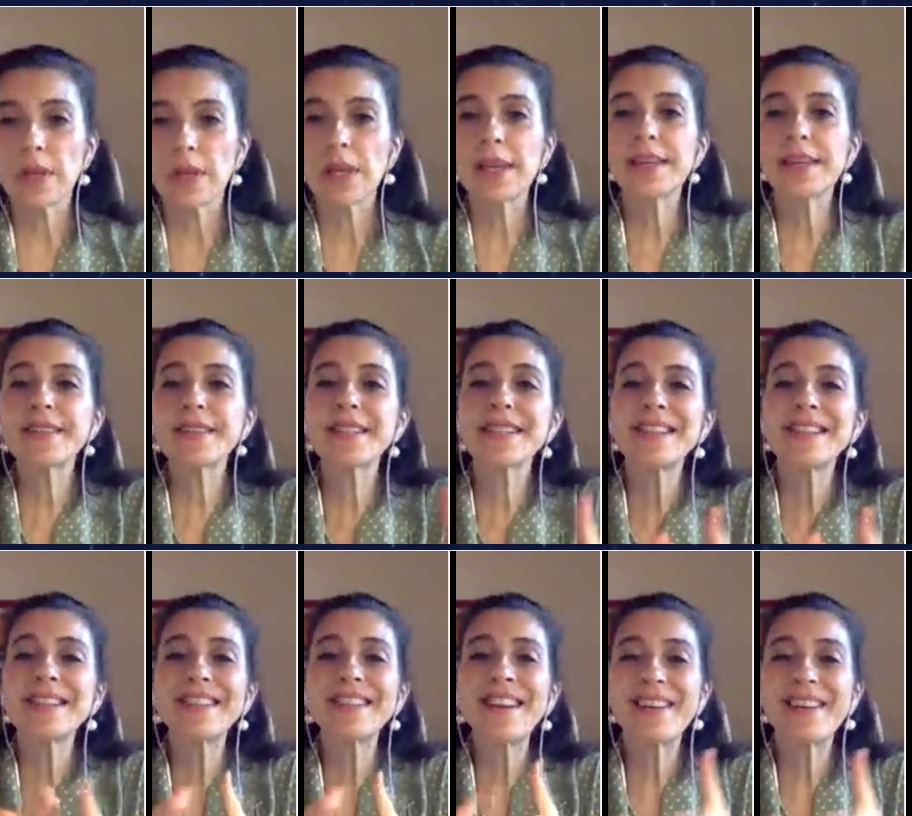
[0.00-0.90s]

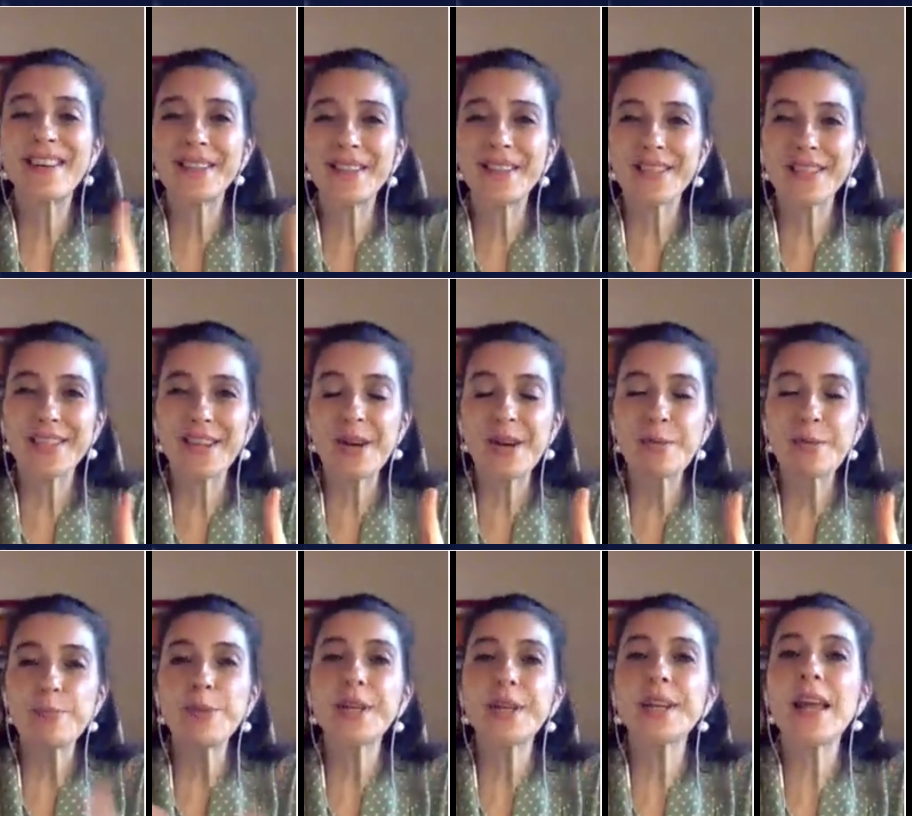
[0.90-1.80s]
İkisinin arasında
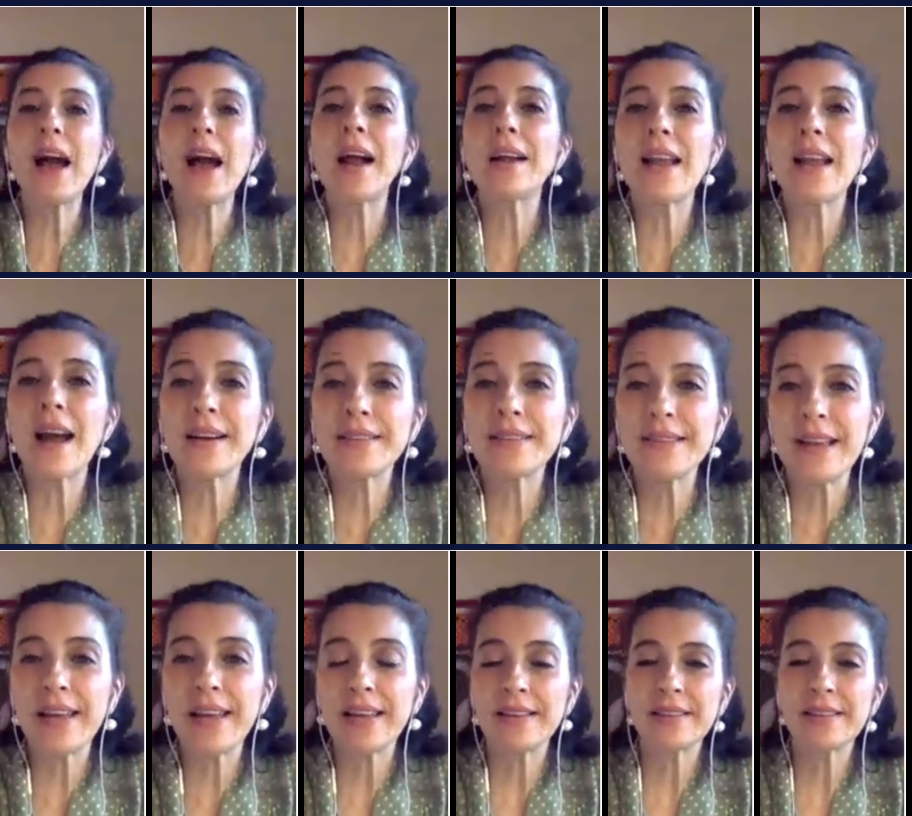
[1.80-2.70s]
bir
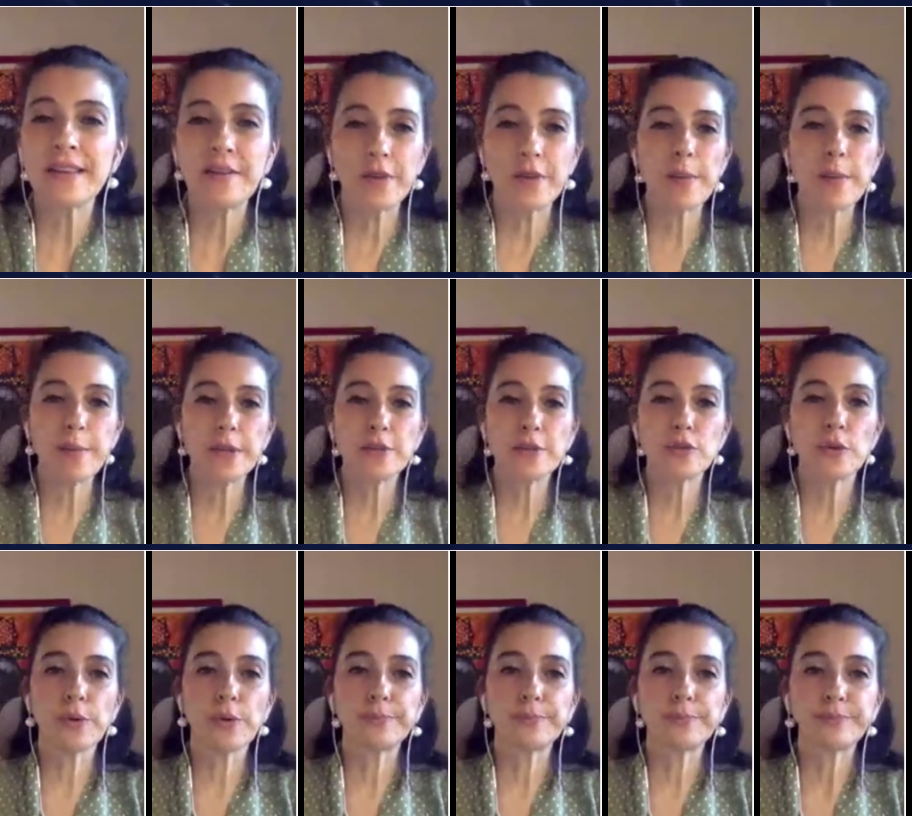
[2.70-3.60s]
yerlerde devam
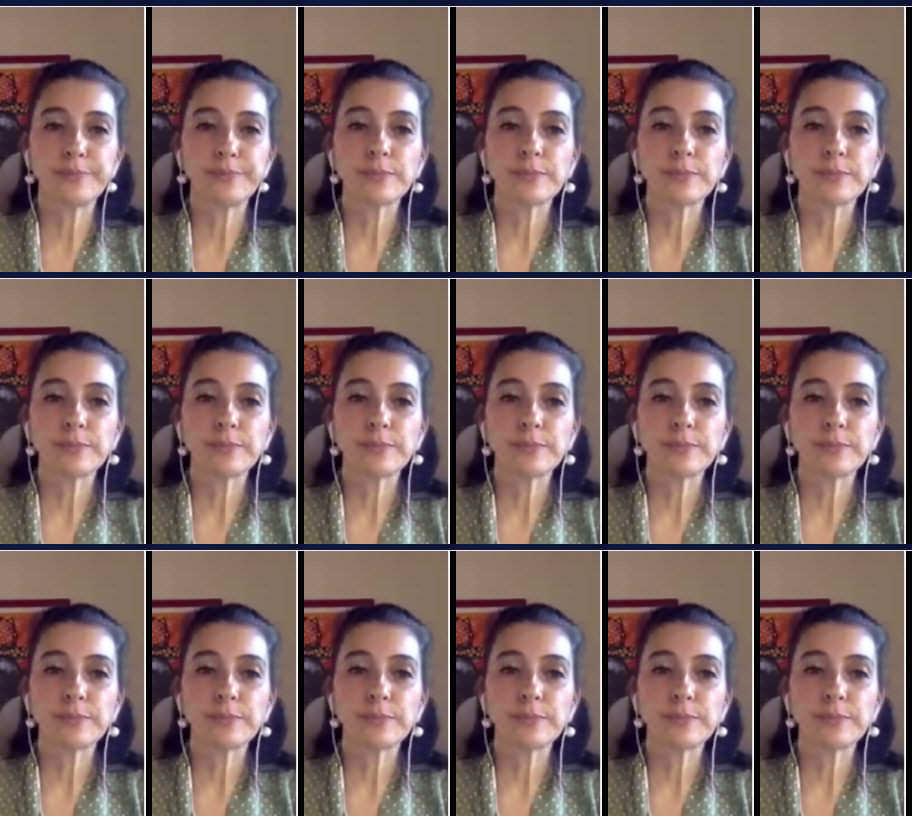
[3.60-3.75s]
ediyor.